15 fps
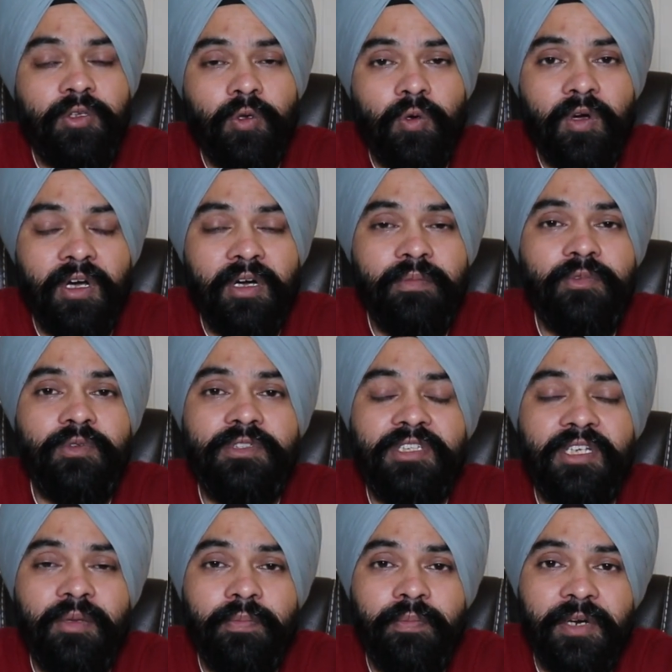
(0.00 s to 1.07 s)
तो हम
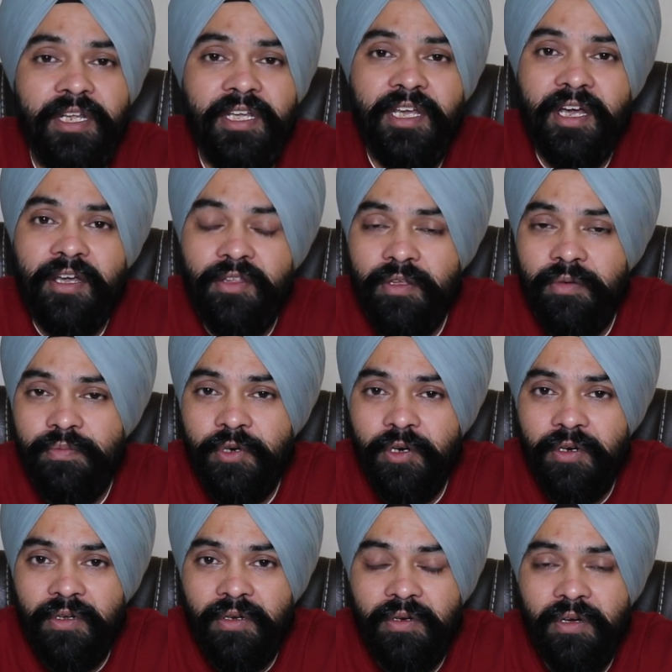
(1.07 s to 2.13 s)
उसे प्री एक्शन
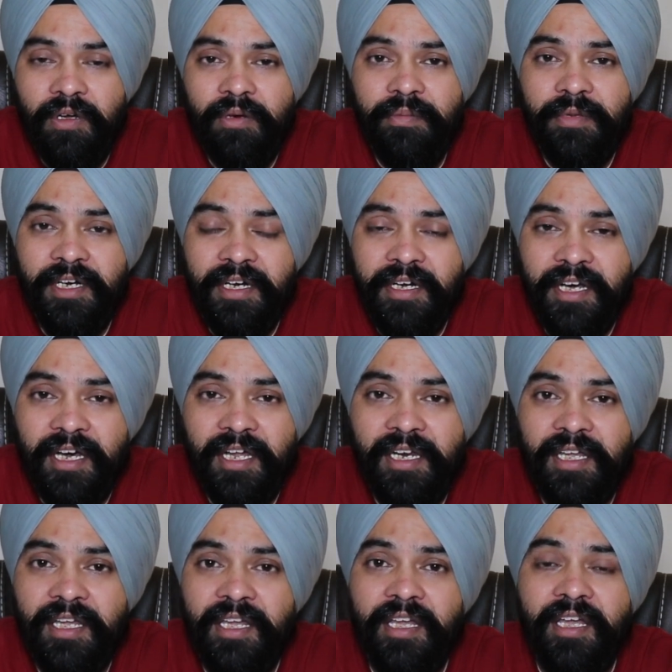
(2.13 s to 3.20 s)
प्रोटोकॉल में डाल
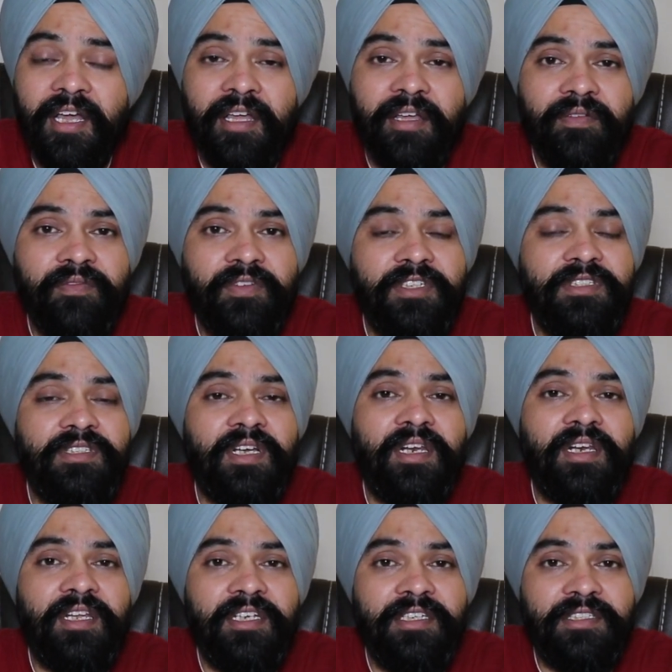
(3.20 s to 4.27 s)
के वीज़ा
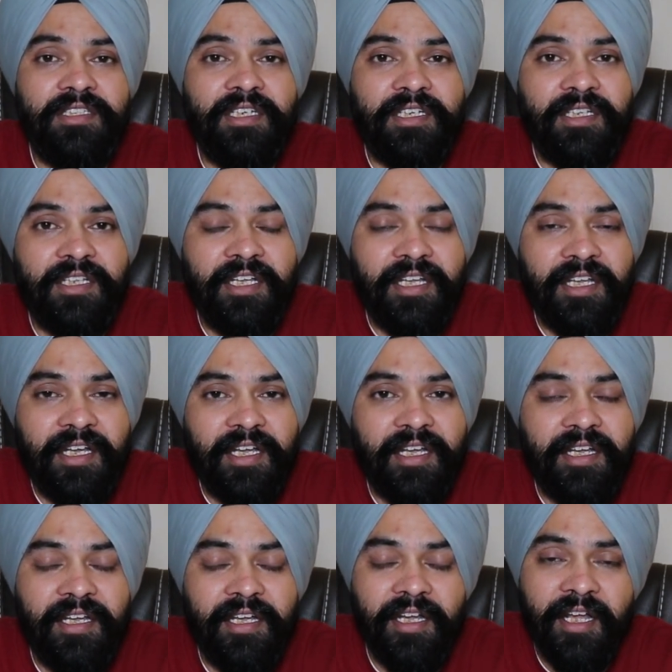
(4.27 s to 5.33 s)
ले सकते
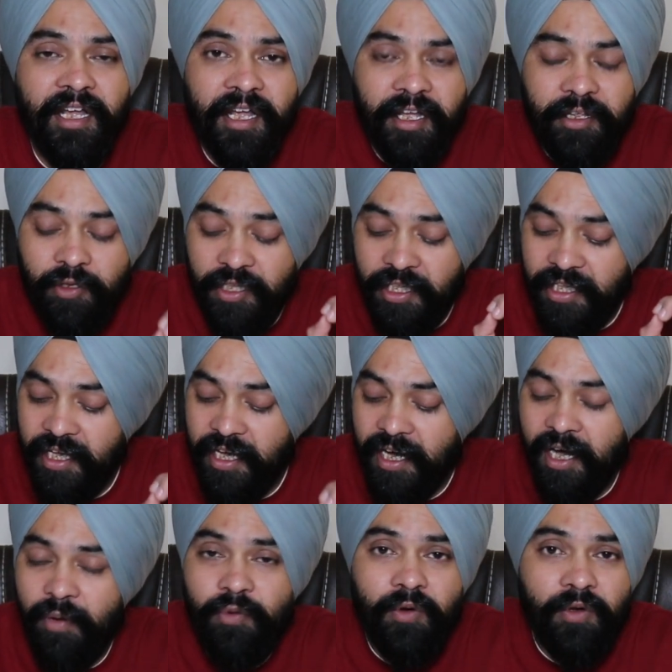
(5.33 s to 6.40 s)
हैं ये
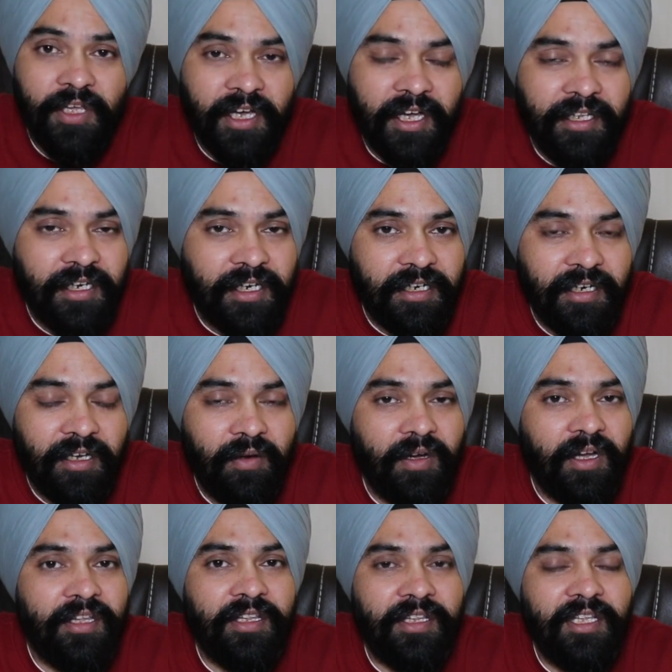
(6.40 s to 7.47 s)
आपको याद रखना होगा
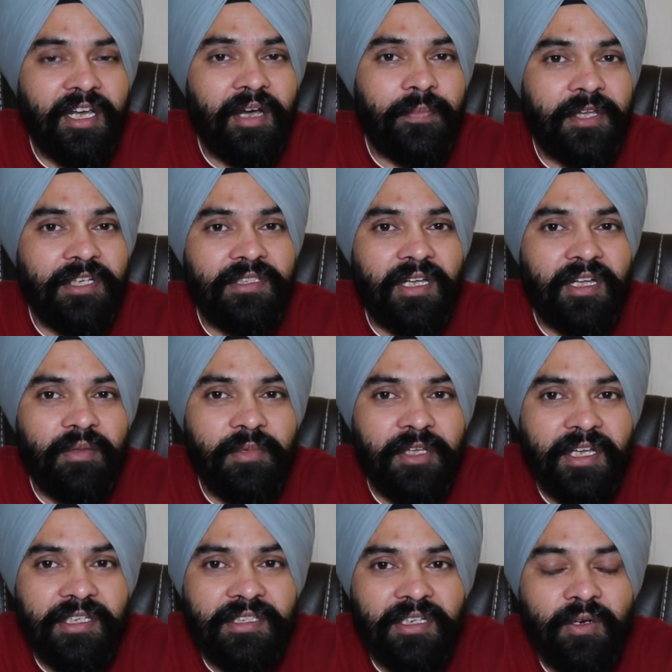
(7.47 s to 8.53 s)
यदि आपके साथ भी
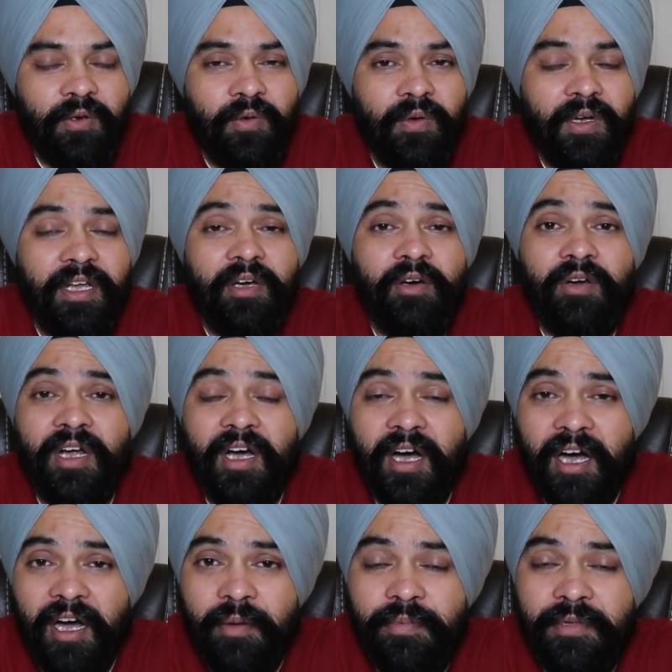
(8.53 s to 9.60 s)
ऐसा हुआ है और
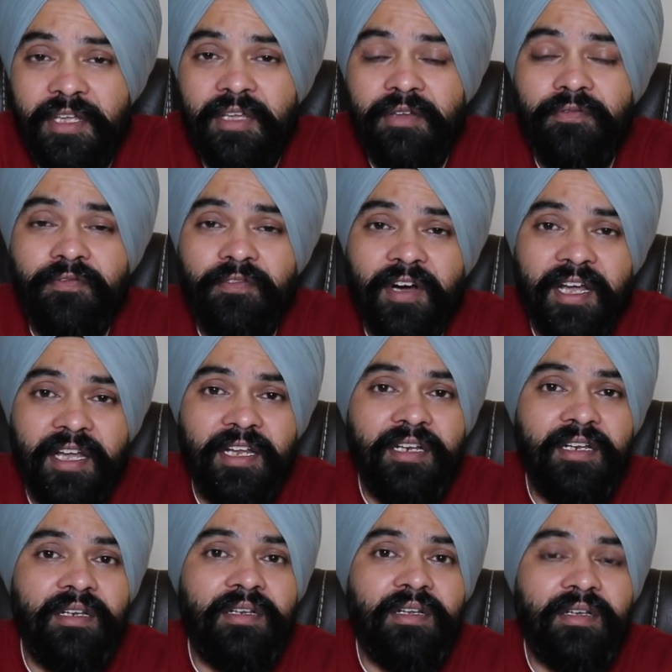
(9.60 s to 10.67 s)
आपकी
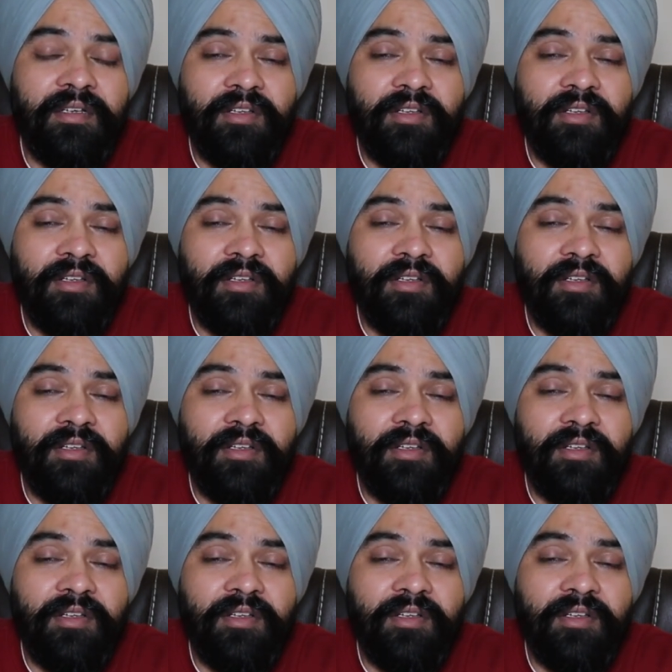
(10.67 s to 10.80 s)
फ़ाइल